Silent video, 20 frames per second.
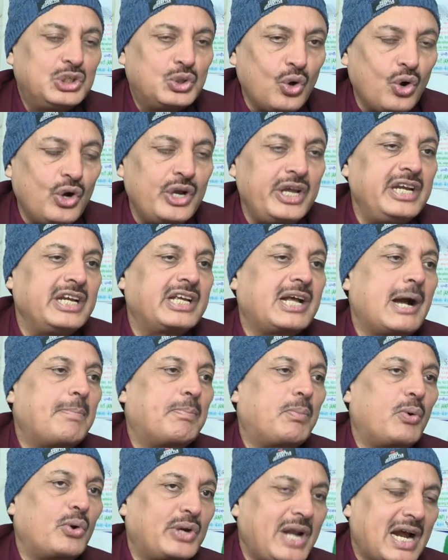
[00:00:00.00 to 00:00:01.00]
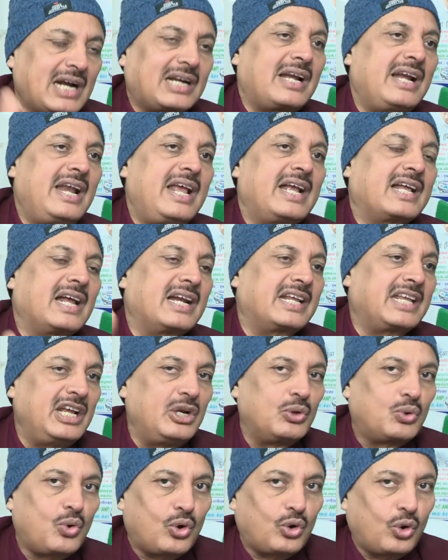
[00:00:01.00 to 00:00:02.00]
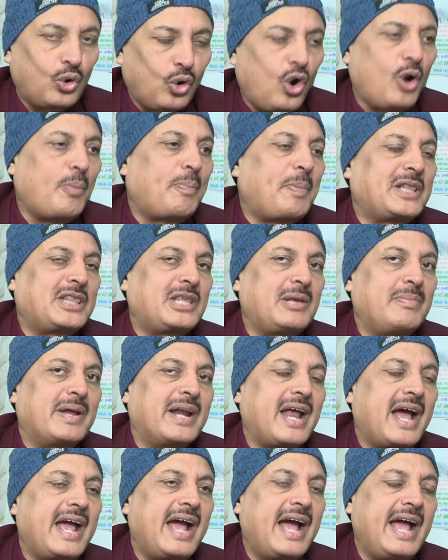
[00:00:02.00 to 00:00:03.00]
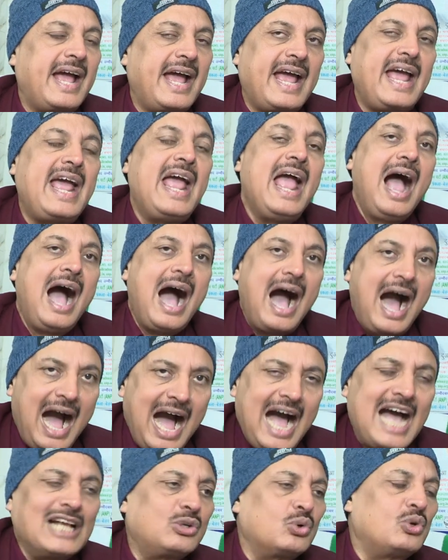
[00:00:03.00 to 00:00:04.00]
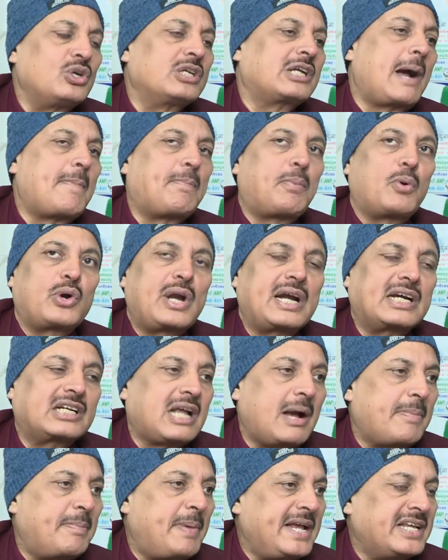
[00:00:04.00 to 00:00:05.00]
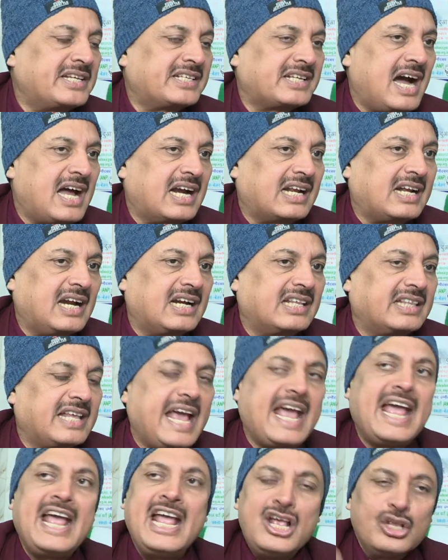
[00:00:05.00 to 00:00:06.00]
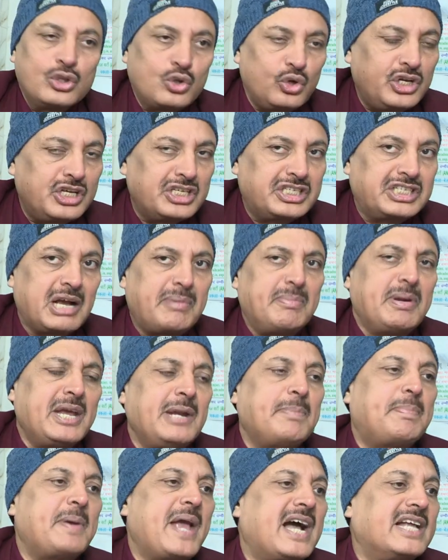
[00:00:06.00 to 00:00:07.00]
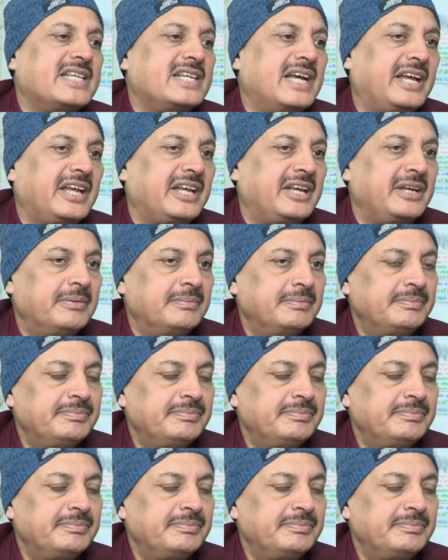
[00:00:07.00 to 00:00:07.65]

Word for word: जो इनका प्रोडक्ट लेकर के इनको करोड़पति बनाया है आज उनका प्रोडक्ट का बहिष्कार कर दे तो ये जमीन पे आ जाएंगे